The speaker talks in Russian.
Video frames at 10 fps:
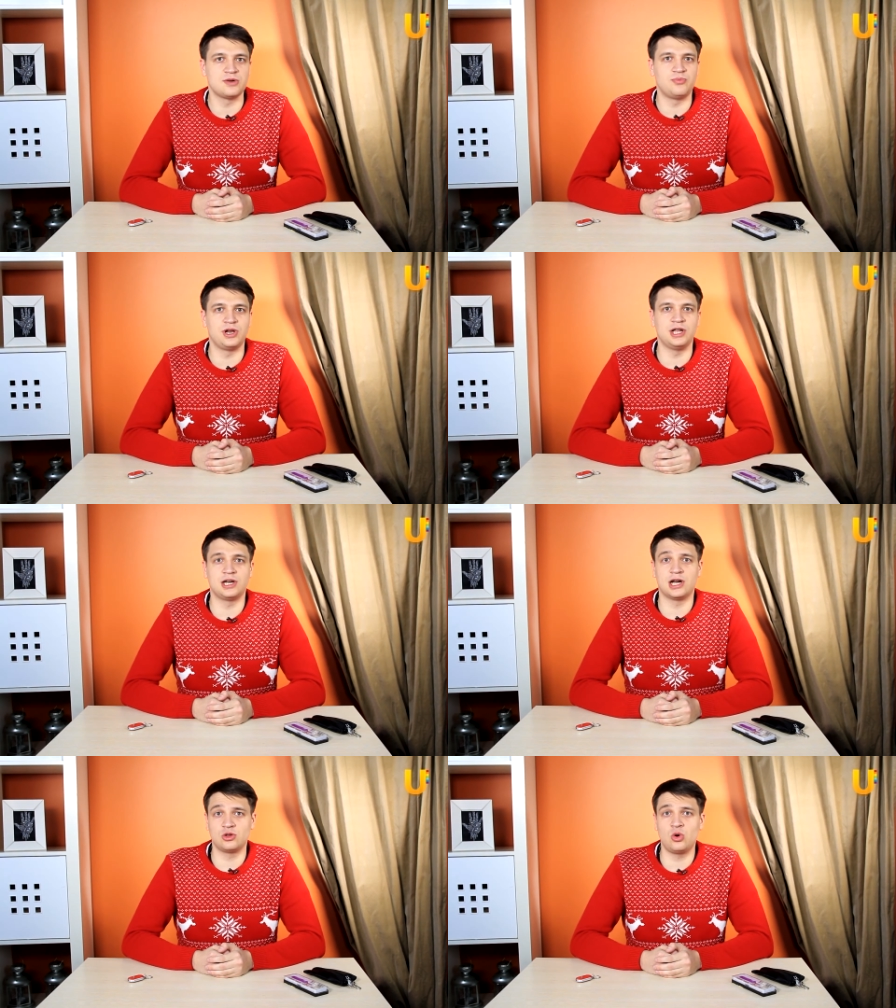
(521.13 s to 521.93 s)
при
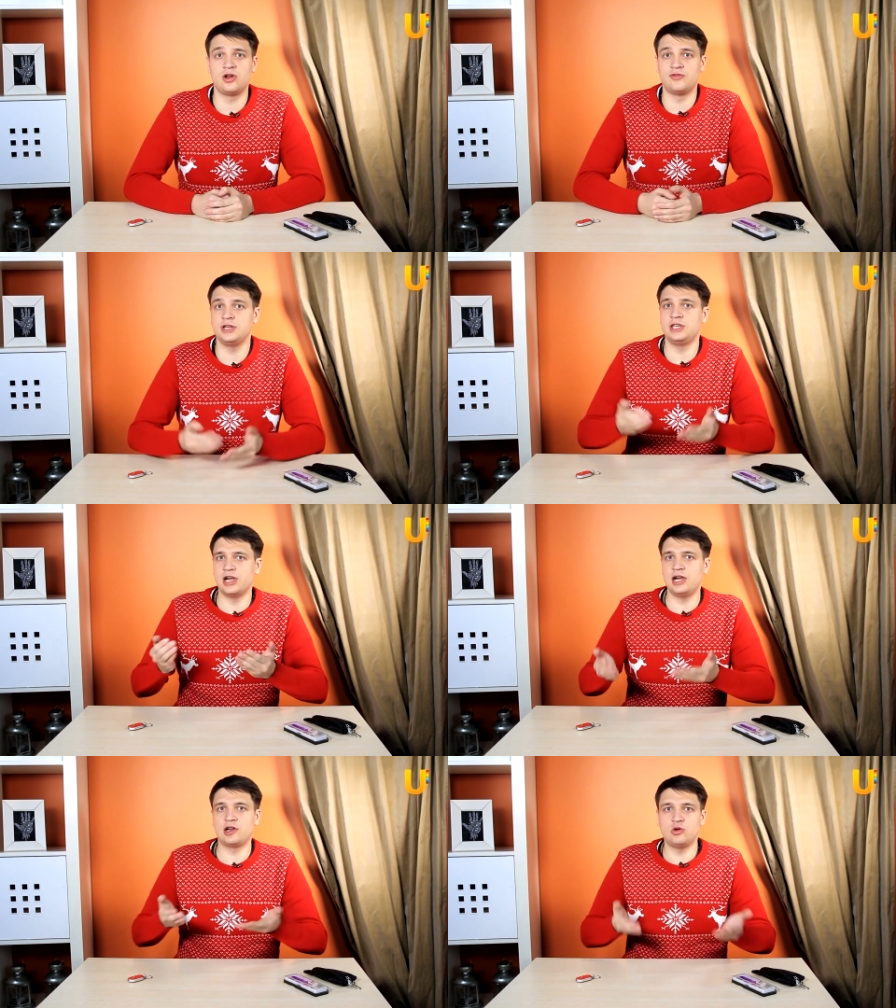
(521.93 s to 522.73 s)
которой вы
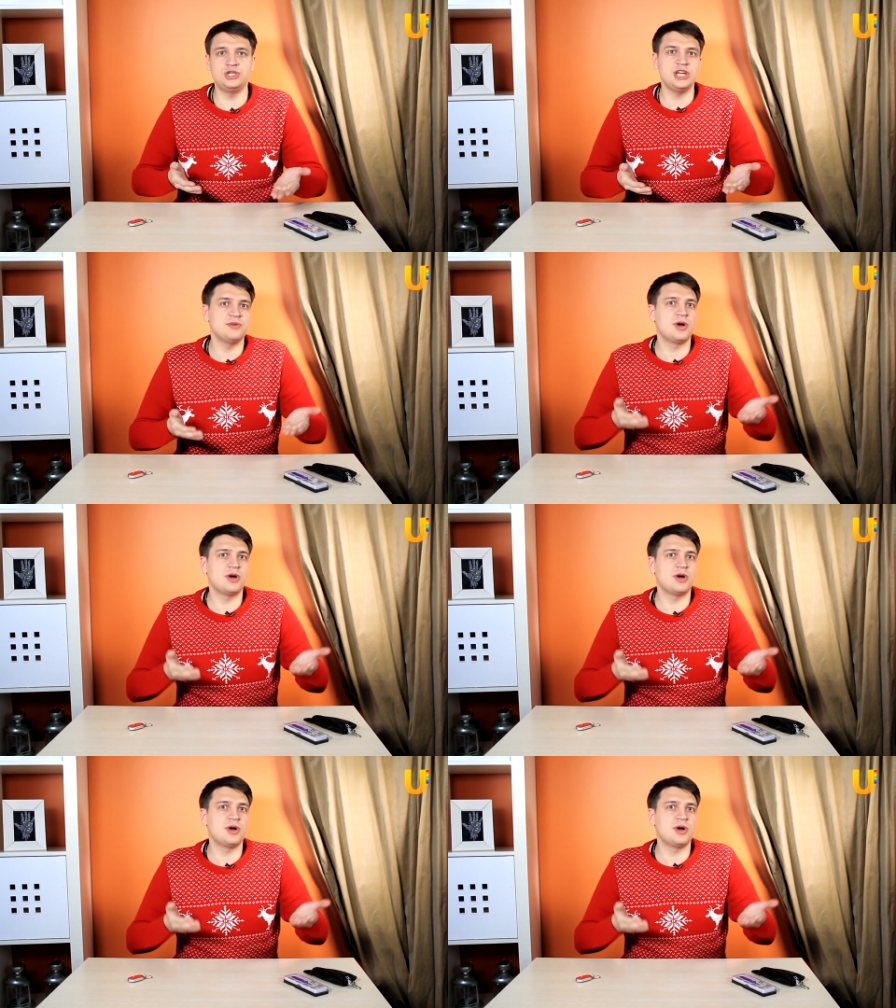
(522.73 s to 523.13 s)
теряли ключи и не